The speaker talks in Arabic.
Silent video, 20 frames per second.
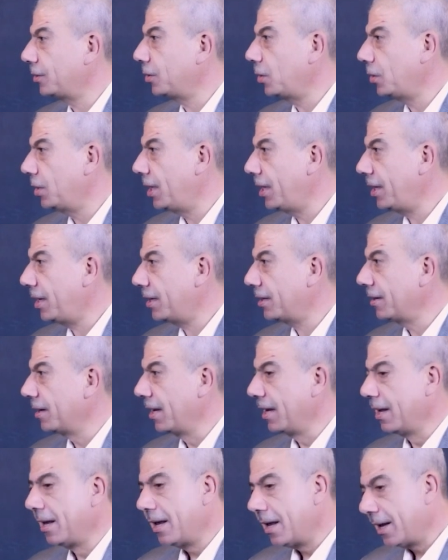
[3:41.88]
تظهر
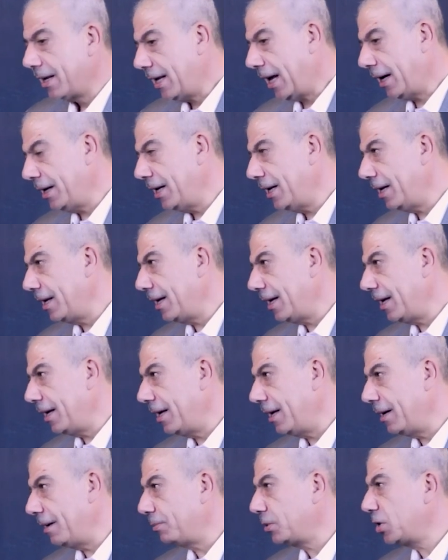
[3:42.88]
يعني
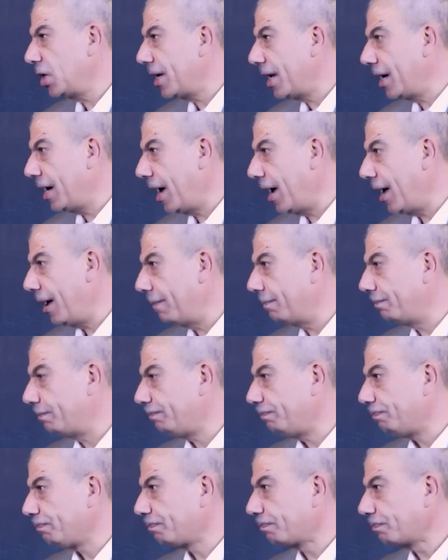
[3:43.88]
آه، بشكل عام
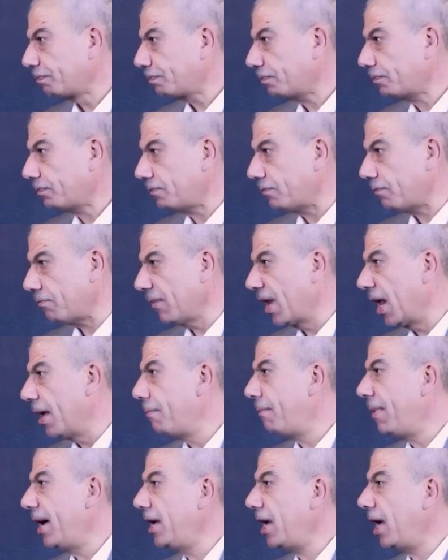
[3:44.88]

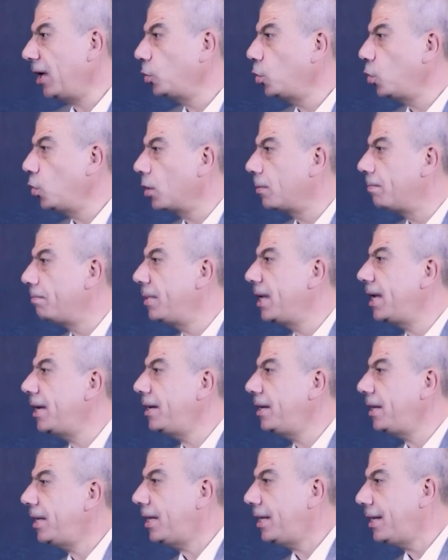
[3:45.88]
ما يحدث
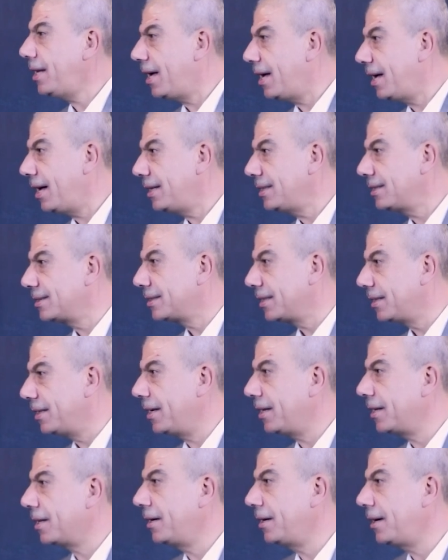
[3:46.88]
بانحياز
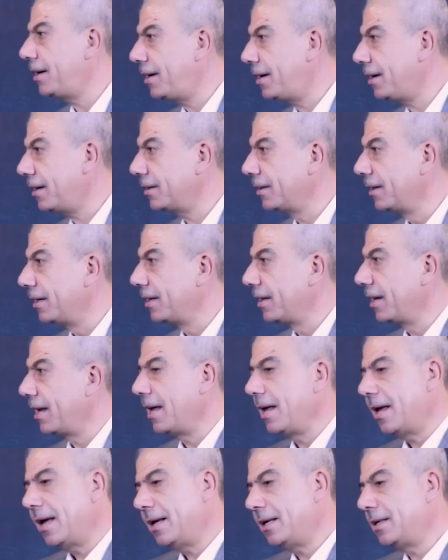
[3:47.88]
لإظهار
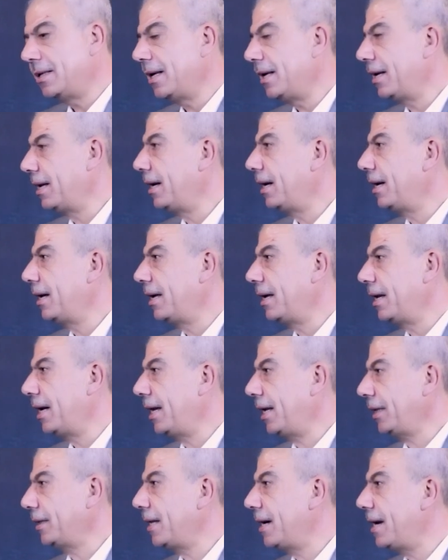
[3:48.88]

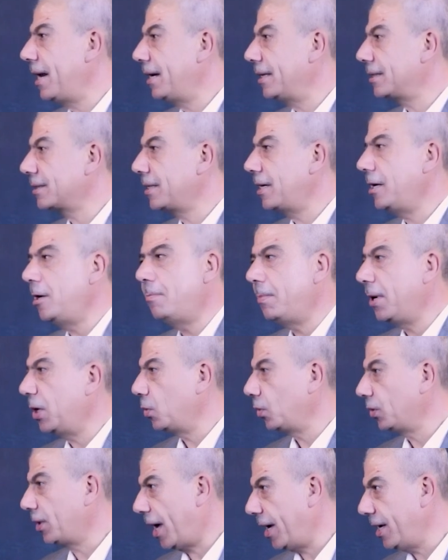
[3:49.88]
الاحتلال الإسرائيلي
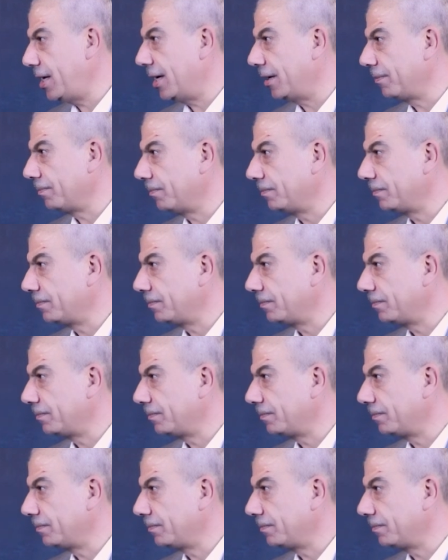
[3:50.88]
بأنه ضحية